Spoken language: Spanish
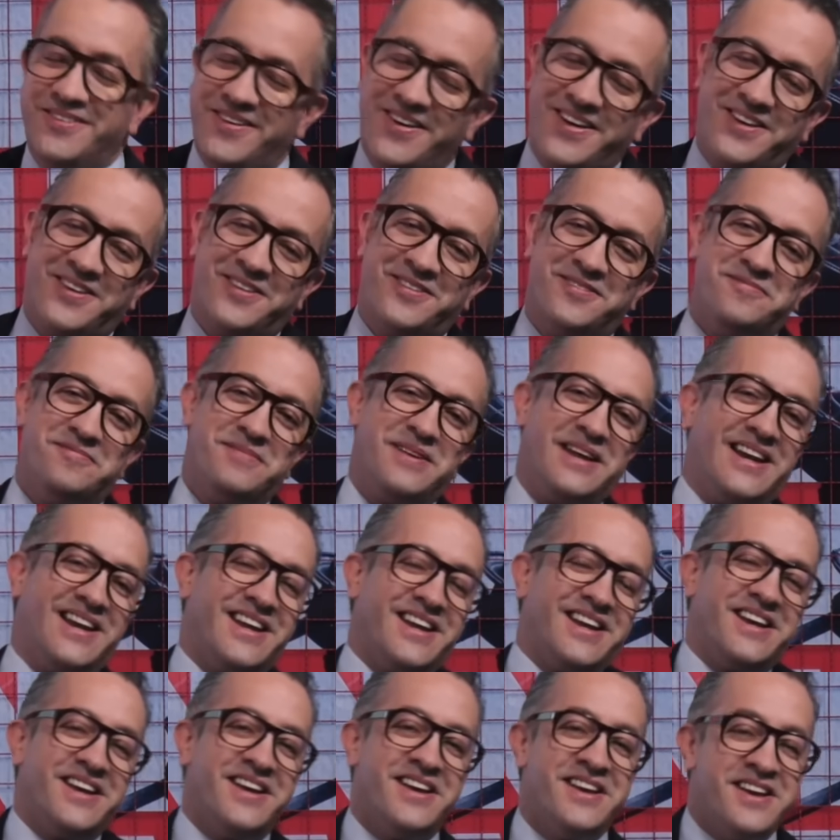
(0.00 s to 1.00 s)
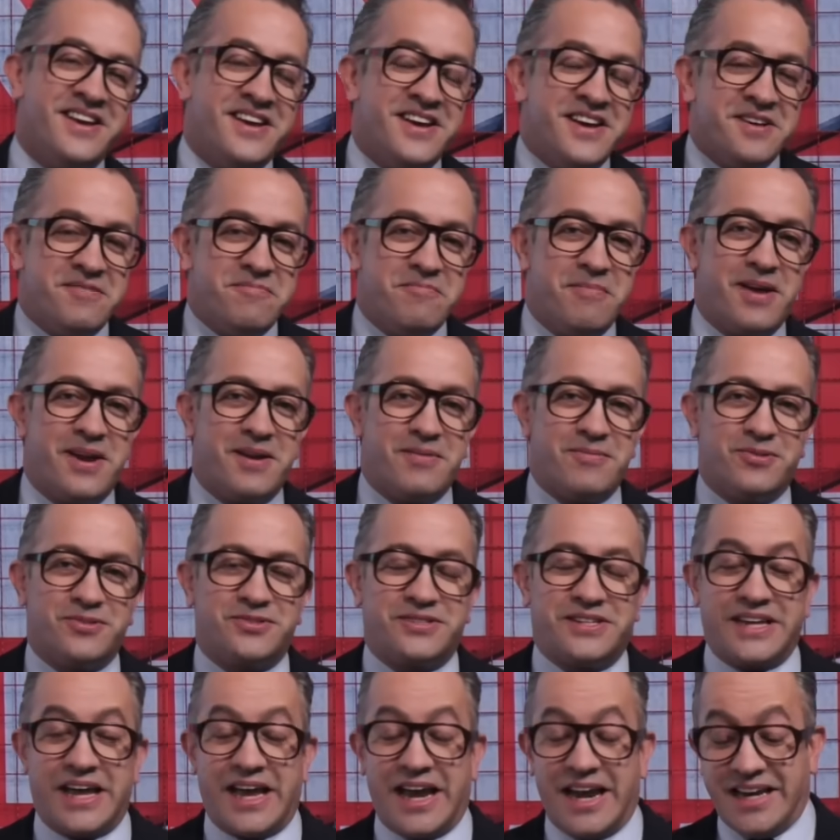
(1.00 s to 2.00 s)
Bueno, Billy, veremos
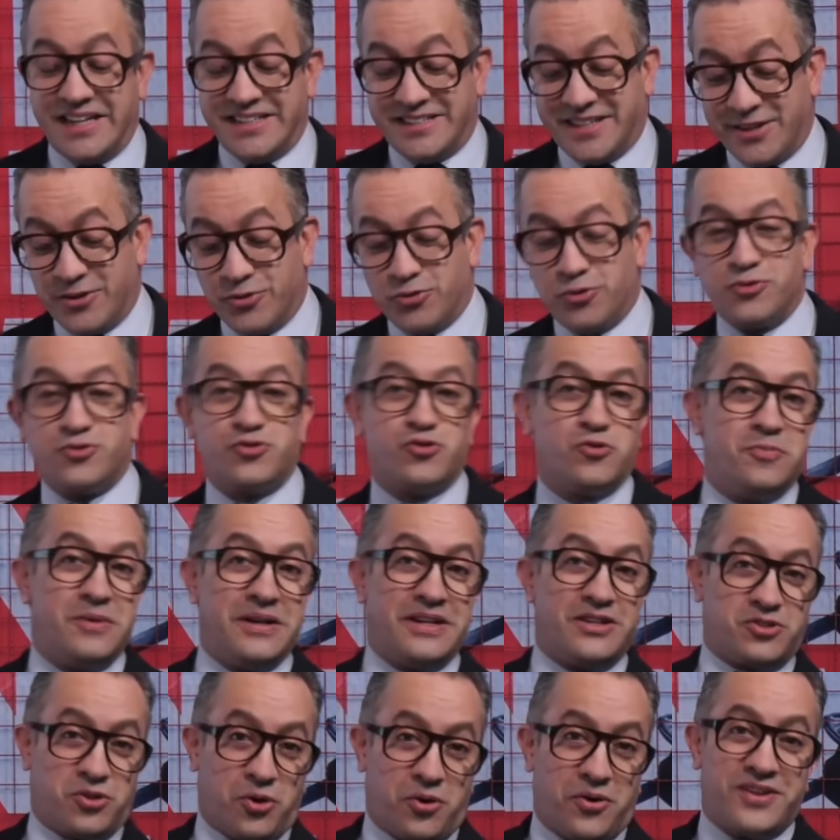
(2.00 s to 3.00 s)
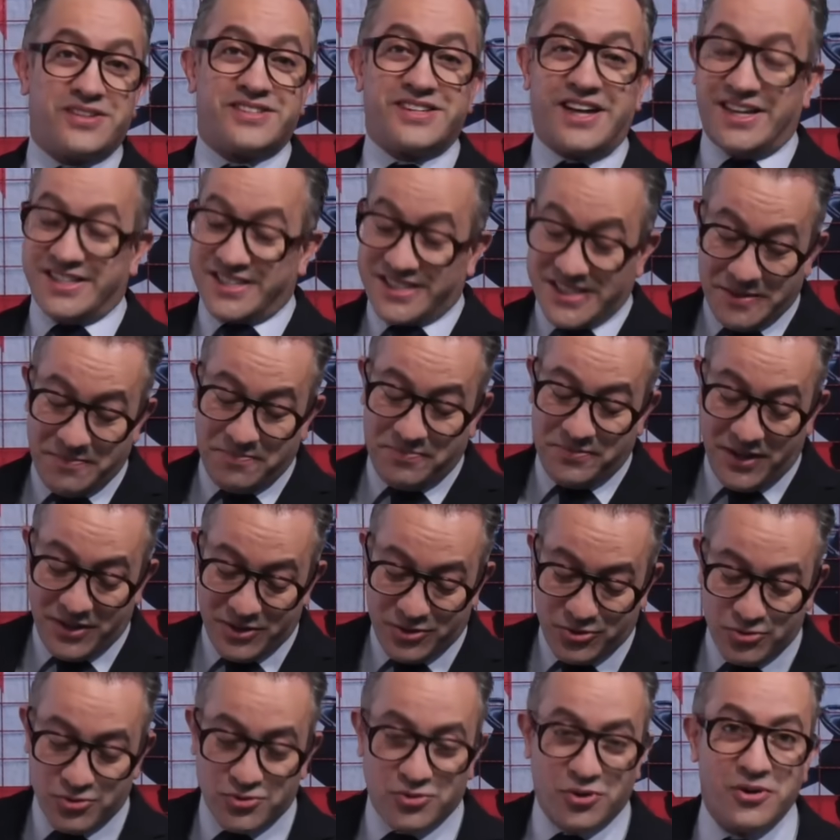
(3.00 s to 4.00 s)
si el Instituto Chumel Torres acepta
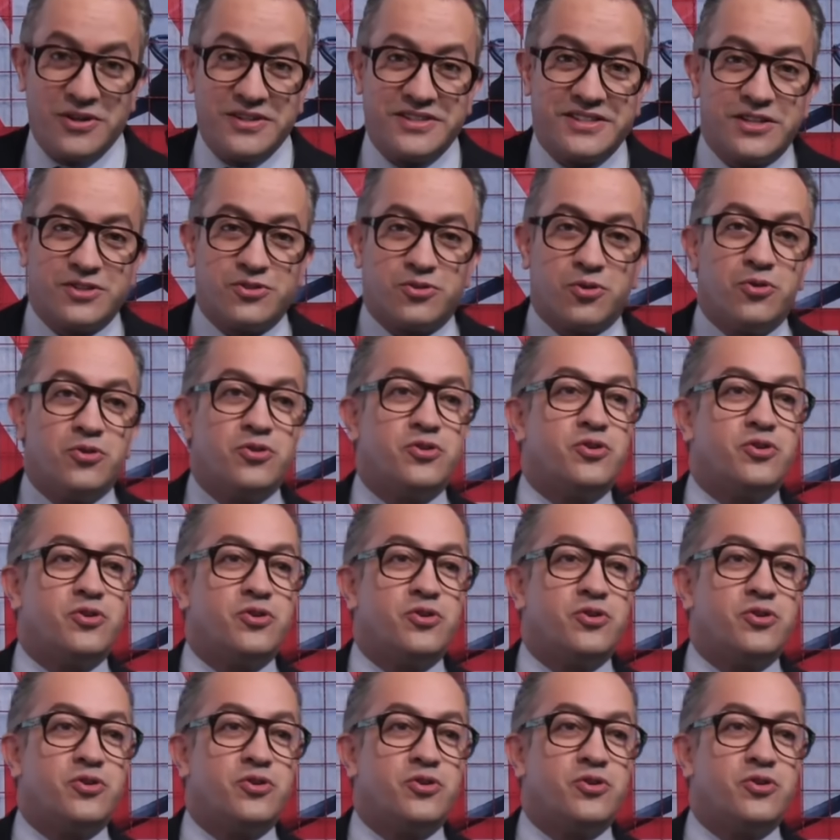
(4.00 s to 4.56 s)
tu solicitud.